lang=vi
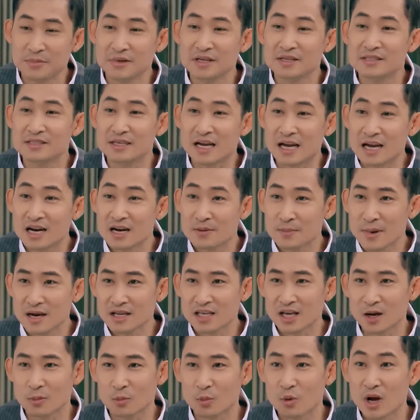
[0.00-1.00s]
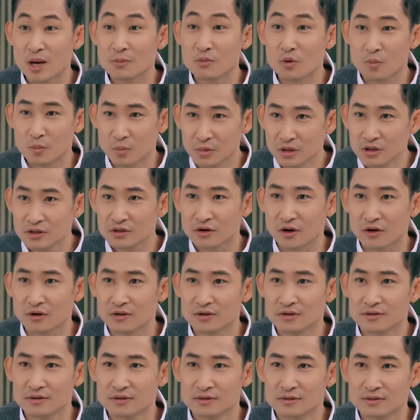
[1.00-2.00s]
em đi trễ hơn má chồng quen một bước
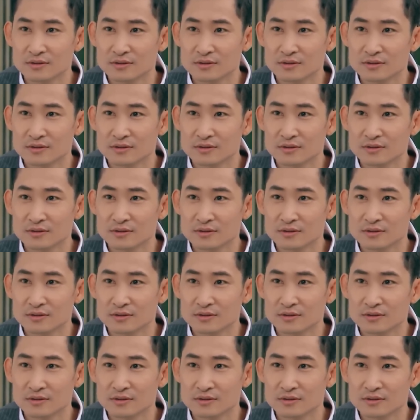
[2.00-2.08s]
rồi